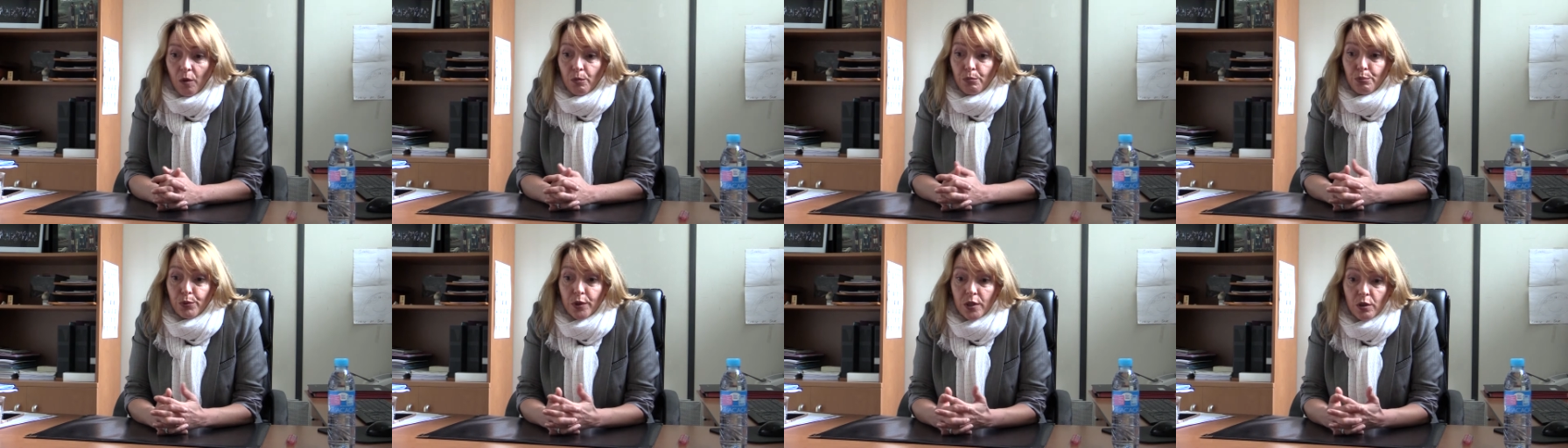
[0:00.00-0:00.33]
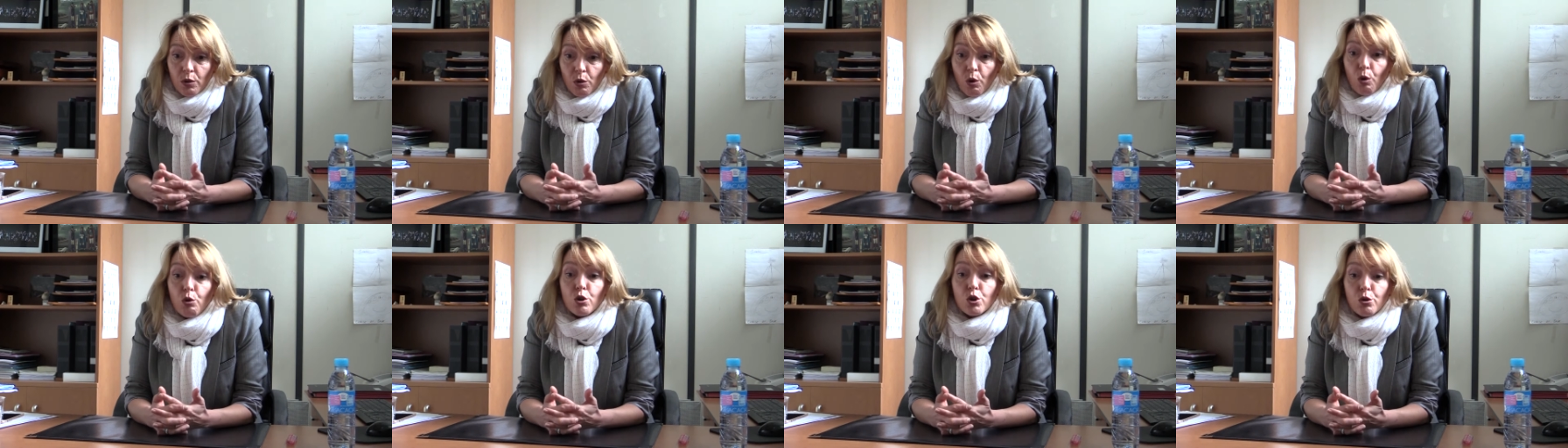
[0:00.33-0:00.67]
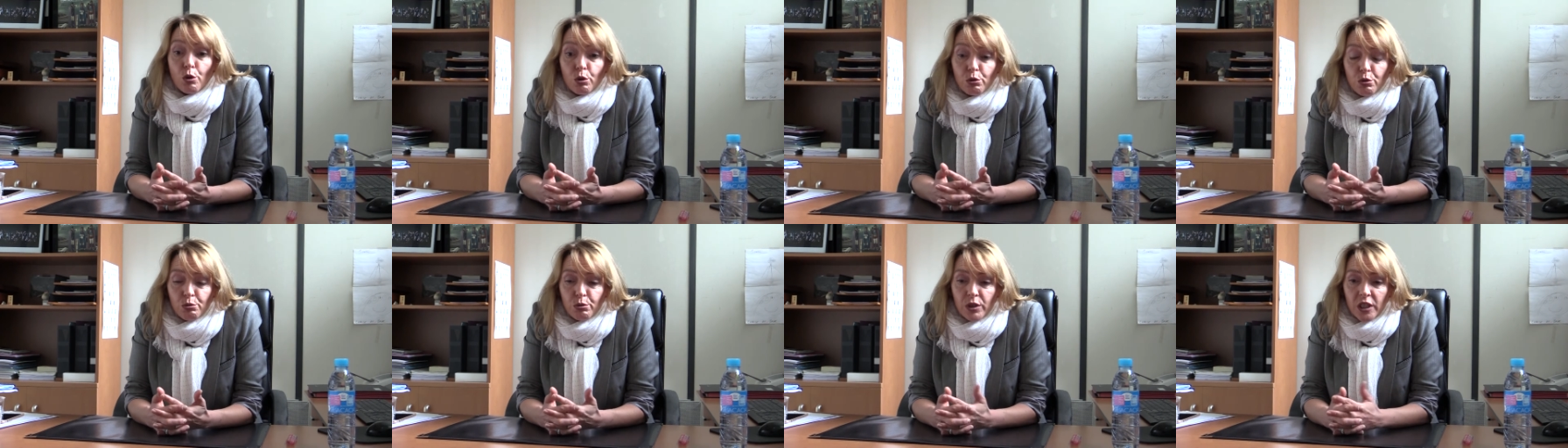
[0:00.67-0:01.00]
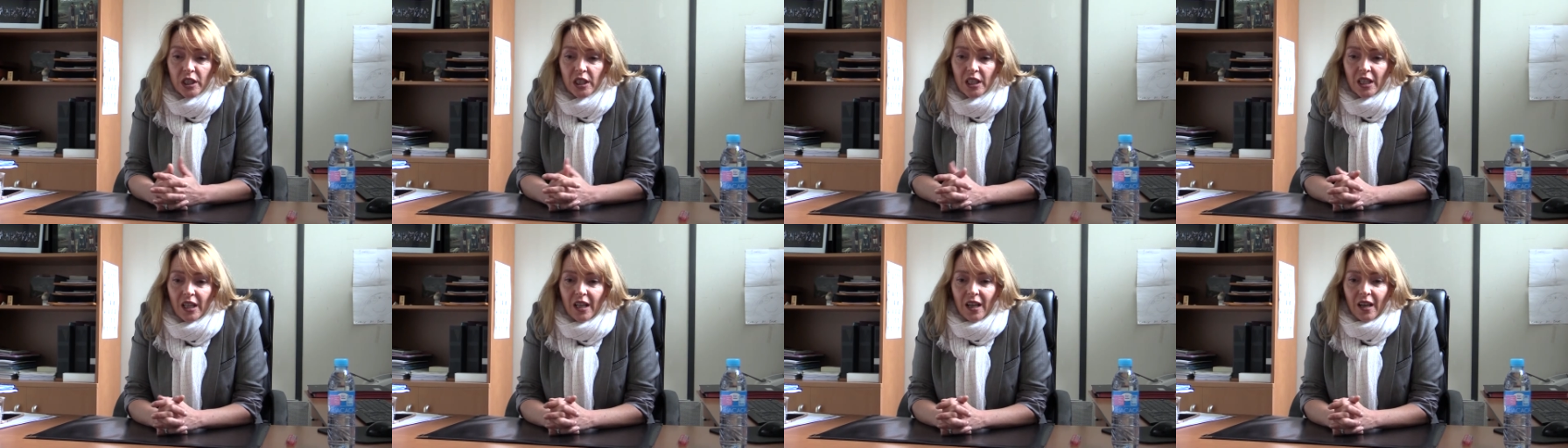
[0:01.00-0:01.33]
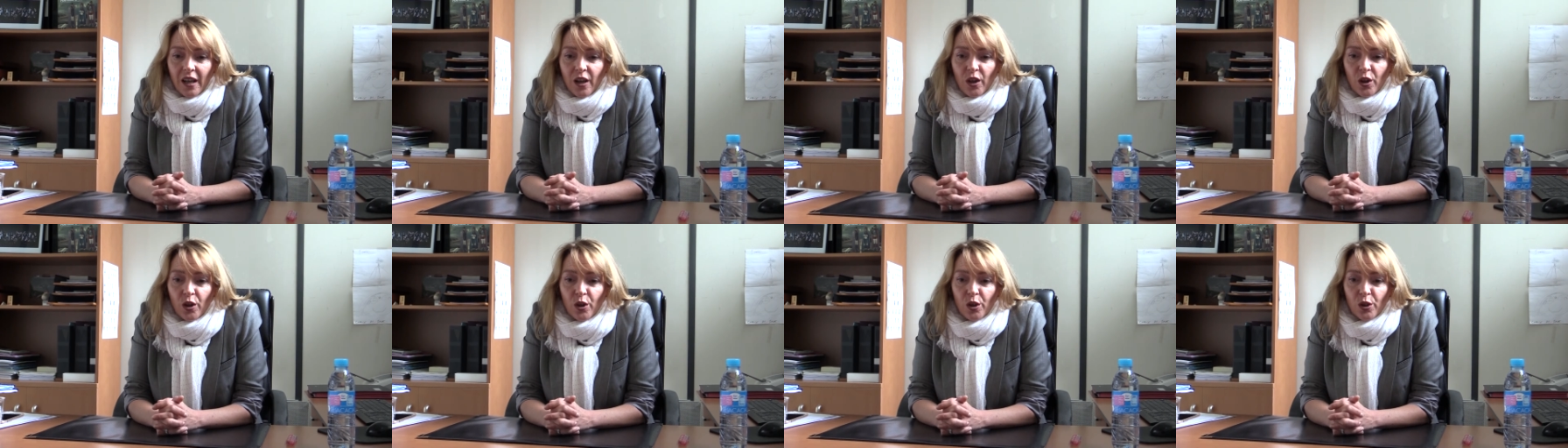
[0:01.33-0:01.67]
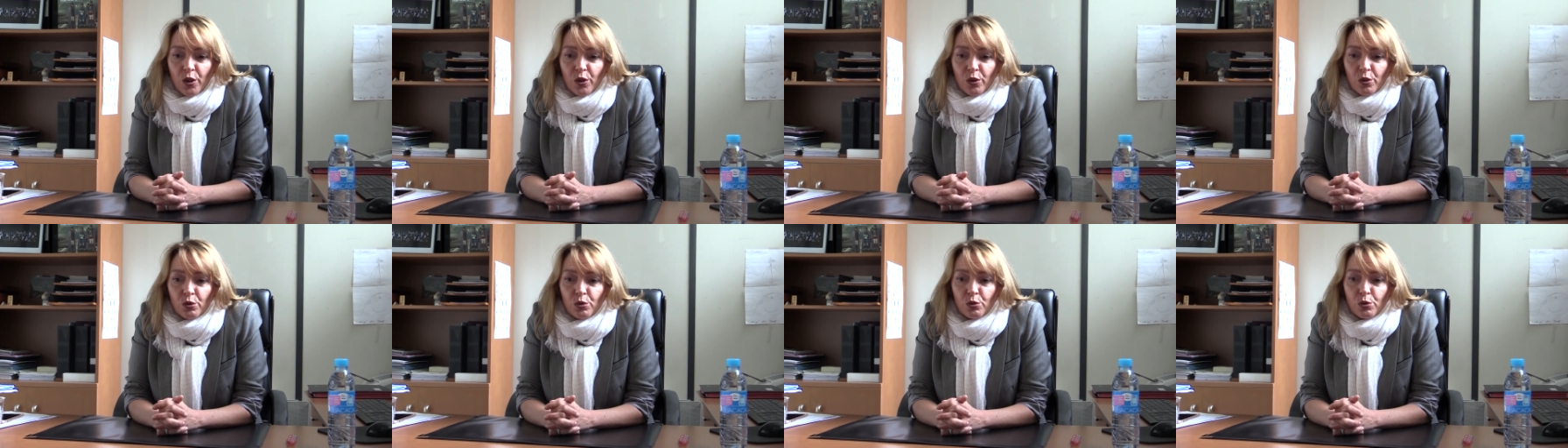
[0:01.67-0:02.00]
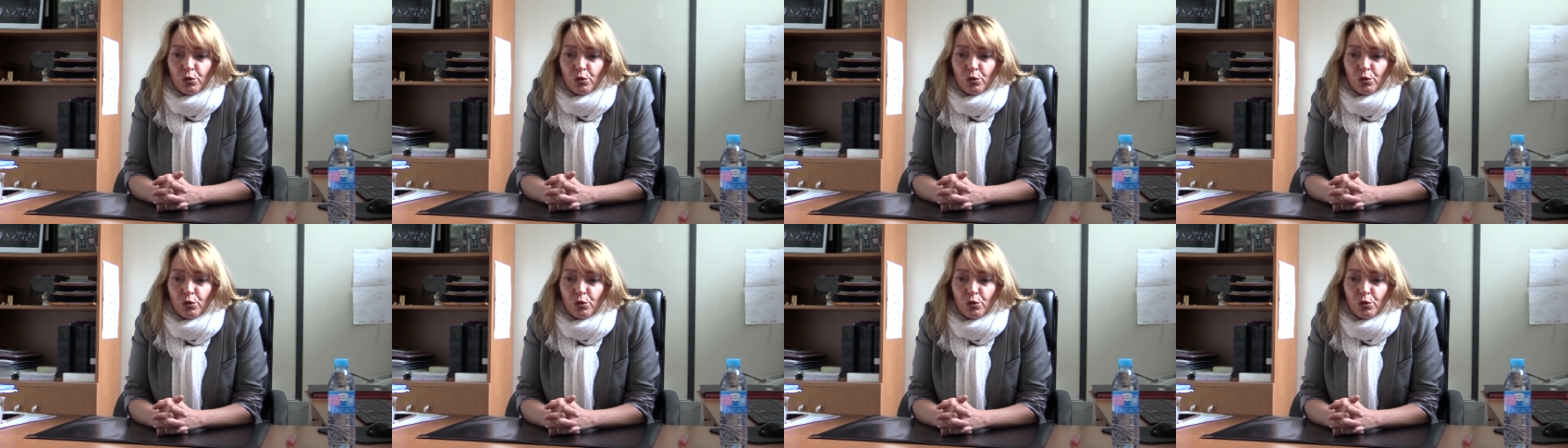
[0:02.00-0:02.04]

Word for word: puisqu'aujourd'hui, euh,